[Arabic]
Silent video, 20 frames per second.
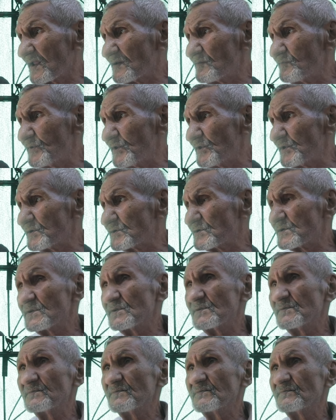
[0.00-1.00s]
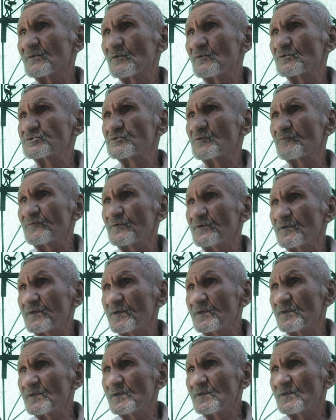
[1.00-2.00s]
كان بير يخش فيه
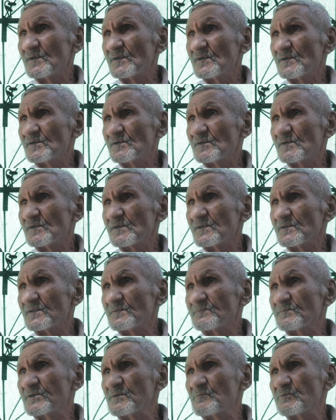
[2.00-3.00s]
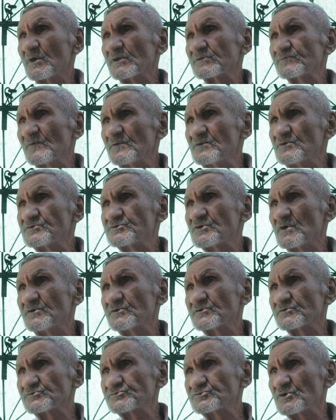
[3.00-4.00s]
ايه بيجيبوا الاطفال
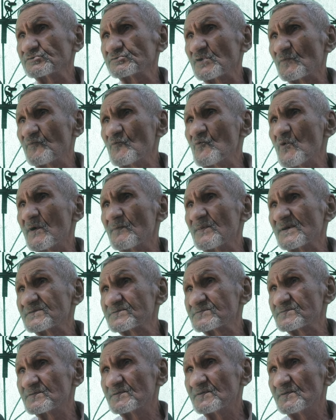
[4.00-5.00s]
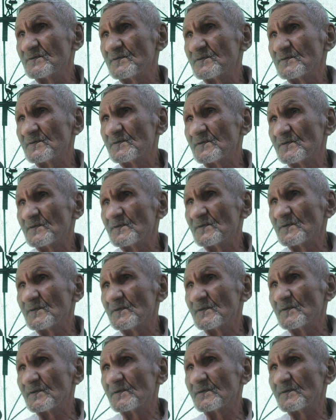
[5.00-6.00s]
يشطفوها بس
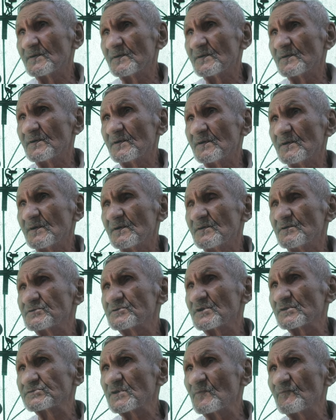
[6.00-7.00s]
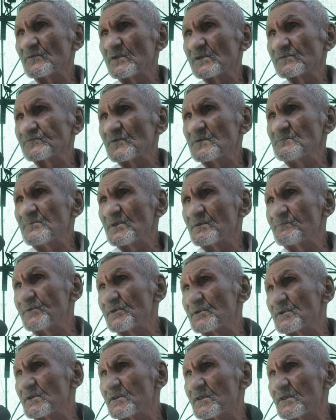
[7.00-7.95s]
شطفوا الاطفال شطفوا الاطفال من البير